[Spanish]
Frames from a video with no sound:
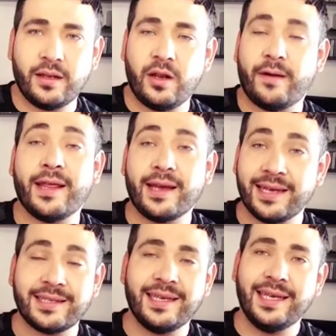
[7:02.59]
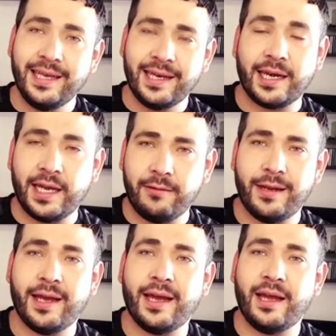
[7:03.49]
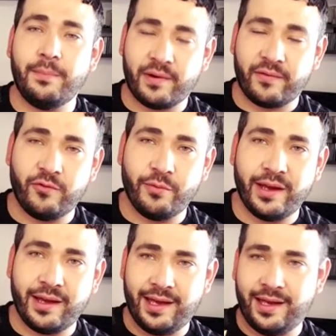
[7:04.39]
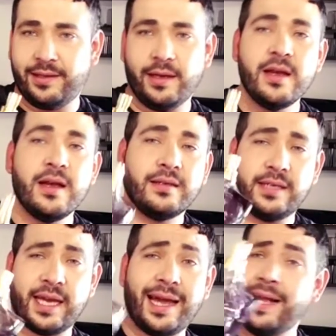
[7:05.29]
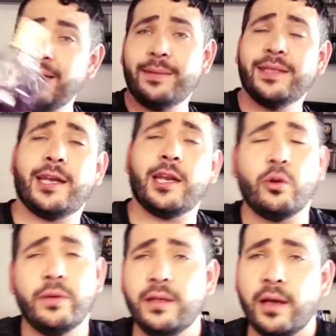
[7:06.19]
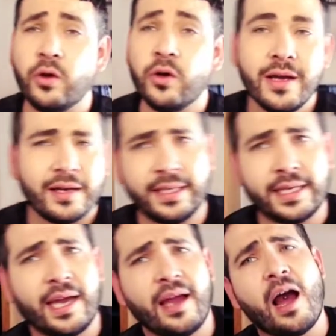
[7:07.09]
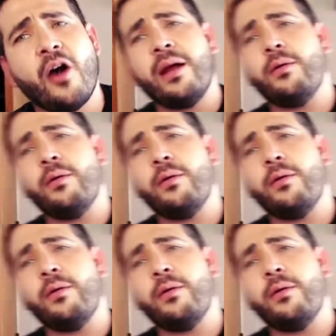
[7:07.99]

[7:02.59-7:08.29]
La verdad que es increíble el perfume este. Así que altamente recomendado. Así que ahora